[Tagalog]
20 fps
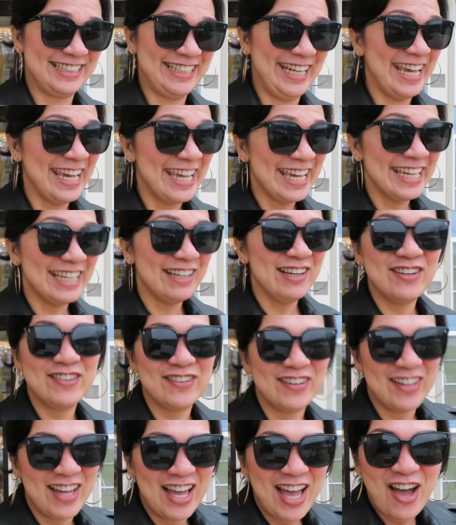the day
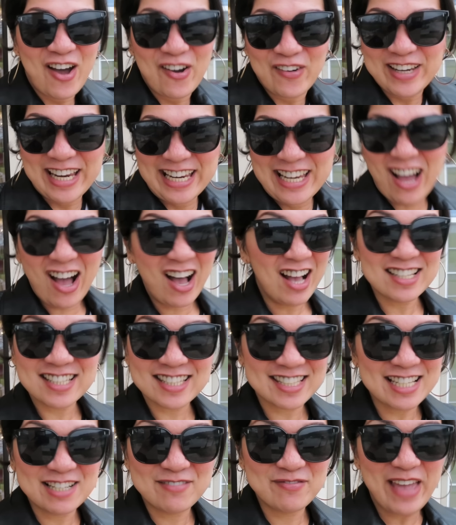with
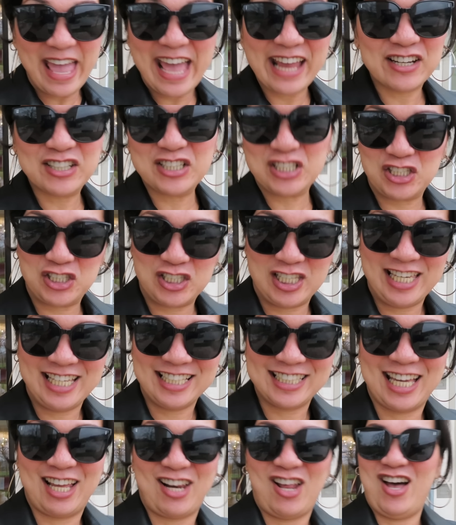awesome
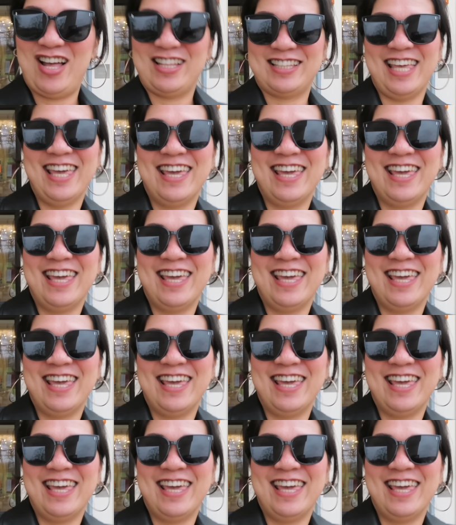energy. Charot.